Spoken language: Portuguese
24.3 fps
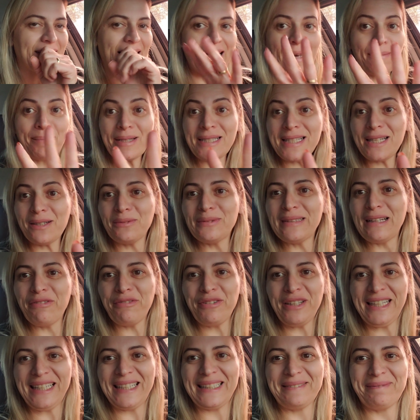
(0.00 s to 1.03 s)
lá para
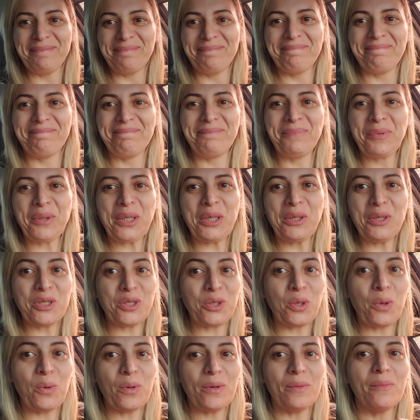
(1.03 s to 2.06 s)
segunda-feira. Porque eu
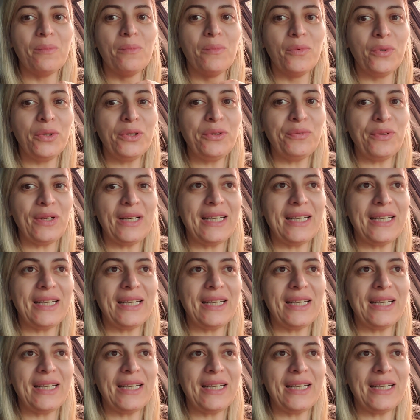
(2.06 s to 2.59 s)
estou muito